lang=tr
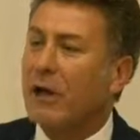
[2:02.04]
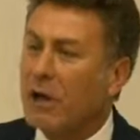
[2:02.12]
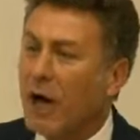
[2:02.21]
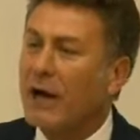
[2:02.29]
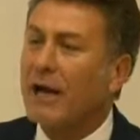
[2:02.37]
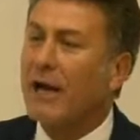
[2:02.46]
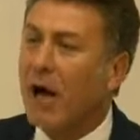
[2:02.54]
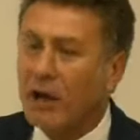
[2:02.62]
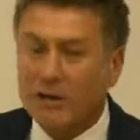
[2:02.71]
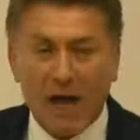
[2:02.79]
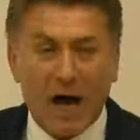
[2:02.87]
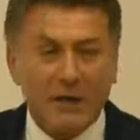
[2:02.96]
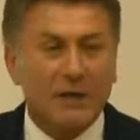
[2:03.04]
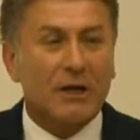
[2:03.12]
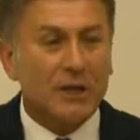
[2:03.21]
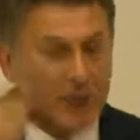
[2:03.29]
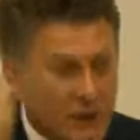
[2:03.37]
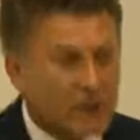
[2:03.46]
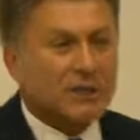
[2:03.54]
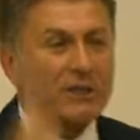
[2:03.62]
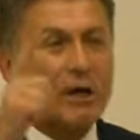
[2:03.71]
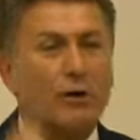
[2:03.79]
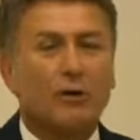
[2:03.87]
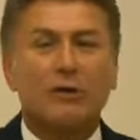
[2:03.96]
ihaleyi aldılar.
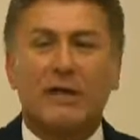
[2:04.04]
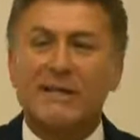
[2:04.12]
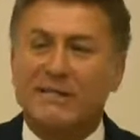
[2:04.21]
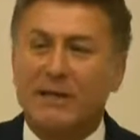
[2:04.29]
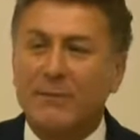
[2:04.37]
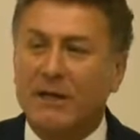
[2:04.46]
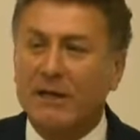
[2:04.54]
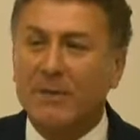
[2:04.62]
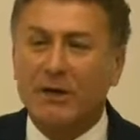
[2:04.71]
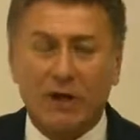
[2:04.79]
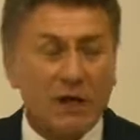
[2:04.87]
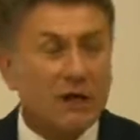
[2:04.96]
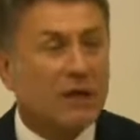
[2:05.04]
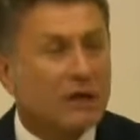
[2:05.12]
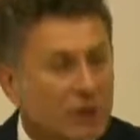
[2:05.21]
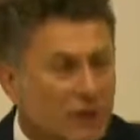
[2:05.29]
İkisi de ürün teslim edemedi.